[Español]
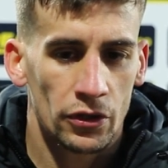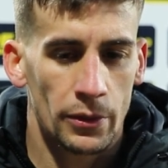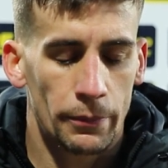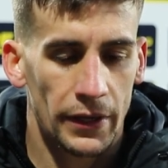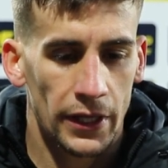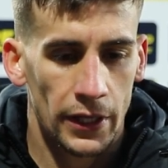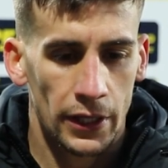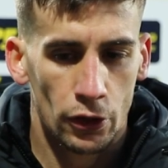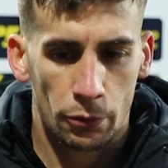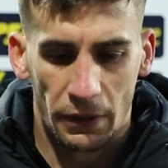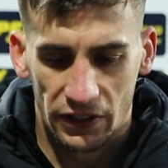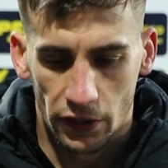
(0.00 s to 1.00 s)
siempre
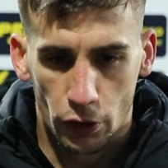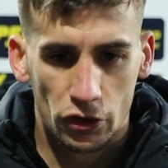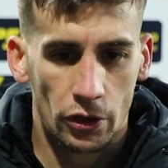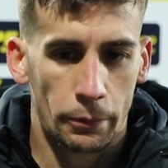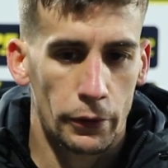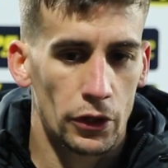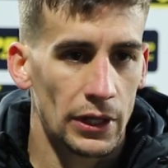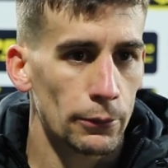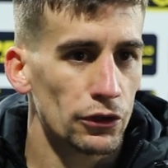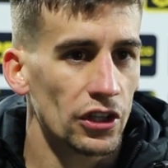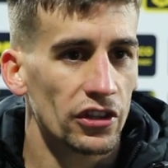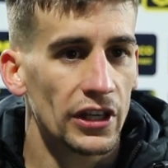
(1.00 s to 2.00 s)
nos pasan cosas, pero tenemos que